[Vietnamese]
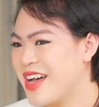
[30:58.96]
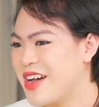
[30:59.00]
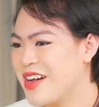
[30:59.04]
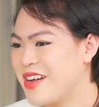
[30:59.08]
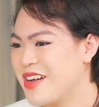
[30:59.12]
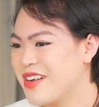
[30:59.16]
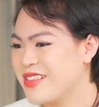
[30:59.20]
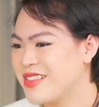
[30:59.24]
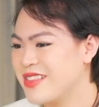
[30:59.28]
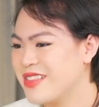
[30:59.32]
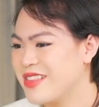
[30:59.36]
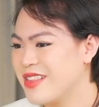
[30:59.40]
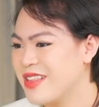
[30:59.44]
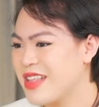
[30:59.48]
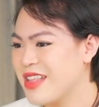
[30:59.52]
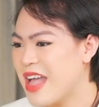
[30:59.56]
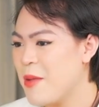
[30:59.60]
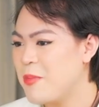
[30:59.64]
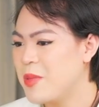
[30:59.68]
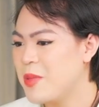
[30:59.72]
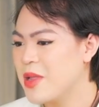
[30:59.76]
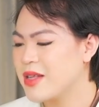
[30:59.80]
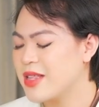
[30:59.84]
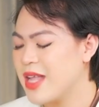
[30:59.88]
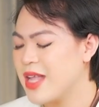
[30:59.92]
uh,
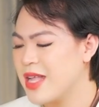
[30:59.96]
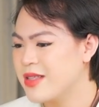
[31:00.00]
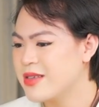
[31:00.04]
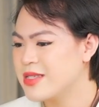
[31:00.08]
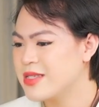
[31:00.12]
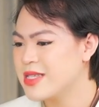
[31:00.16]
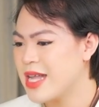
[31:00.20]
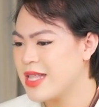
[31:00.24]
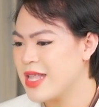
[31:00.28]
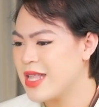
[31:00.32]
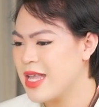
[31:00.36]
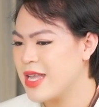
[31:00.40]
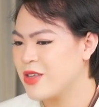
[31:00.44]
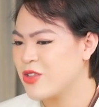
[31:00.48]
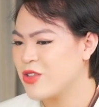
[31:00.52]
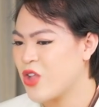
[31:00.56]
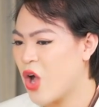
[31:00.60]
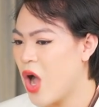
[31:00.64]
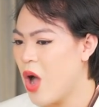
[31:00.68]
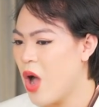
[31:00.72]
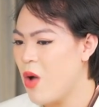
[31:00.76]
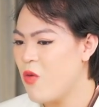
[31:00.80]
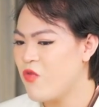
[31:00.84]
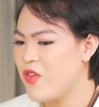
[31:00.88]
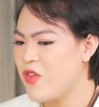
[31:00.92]
áp lực đến từ gia đình
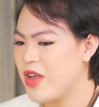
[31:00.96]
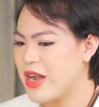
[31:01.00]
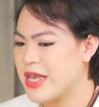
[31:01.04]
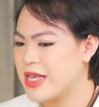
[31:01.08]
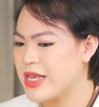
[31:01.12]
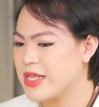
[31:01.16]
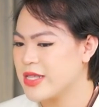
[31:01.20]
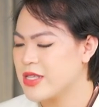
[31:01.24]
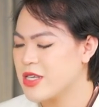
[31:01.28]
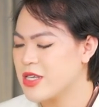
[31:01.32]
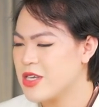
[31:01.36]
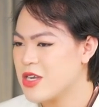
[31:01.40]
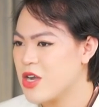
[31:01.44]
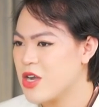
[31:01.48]
nó không phải là